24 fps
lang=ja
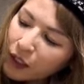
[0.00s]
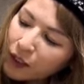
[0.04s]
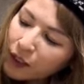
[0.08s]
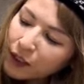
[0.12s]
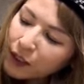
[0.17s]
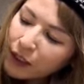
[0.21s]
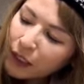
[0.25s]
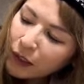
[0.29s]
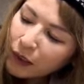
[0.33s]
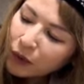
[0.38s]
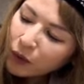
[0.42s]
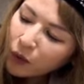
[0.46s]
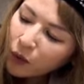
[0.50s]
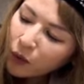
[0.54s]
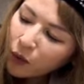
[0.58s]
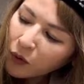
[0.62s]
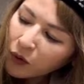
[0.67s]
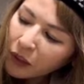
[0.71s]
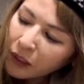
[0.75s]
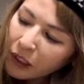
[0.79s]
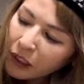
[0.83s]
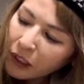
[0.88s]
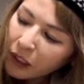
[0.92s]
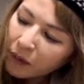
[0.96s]
全
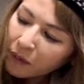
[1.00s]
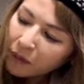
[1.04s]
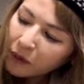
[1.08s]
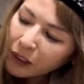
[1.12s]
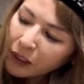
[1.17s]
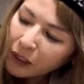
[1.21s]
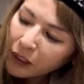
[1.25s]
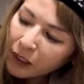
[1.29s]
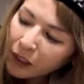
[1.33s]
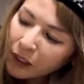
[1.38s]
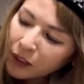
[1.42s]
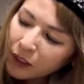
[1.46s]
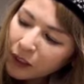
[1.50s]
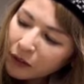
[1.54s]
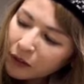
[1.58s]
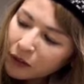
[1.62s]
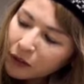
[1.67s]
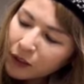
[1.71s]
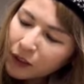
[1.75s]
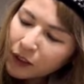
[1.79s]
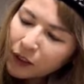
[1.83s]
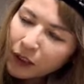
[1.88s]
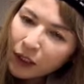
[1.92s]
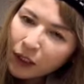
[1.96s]
方位から見られてる
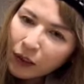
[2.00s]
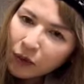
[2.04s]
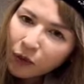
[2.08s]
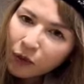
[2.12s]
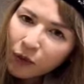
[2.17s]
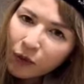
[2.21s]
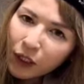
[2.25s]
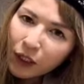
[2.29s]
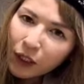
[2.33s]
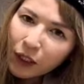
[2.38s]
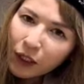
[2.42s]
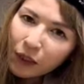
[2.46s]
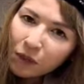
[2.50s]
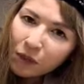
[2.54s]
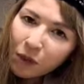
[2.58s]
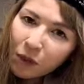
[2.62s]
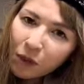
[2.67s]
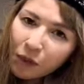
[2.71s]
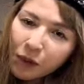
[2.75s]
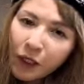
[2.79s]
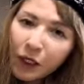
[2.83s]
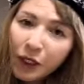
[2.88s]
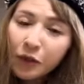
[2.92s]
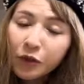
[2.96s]
し全方位から
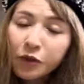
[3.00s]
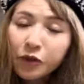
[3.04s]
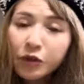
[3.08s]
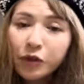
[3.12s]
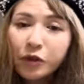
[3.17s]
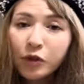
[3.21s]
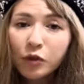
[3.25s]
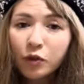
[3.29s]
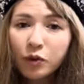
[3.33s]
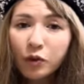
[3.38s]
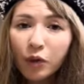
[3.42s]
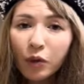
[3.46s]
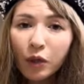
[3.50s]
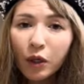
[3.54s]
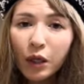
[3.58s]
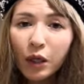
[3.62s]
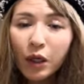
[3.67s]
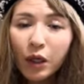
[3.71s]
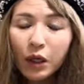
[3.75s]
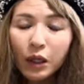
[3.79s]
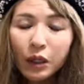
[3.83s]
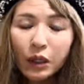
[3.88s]
も見れるってこと